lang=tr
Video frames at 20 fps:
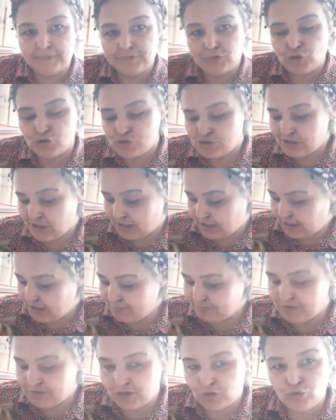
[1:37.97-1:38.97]
Dostlar
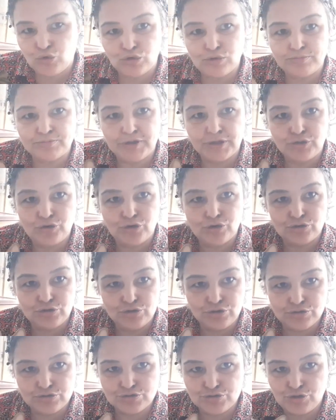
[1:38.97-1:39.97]
elimde kolumda
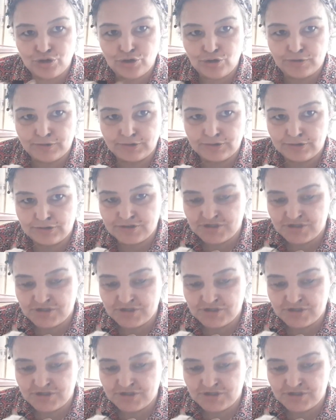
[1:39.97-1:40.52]
gördüğünüz o e,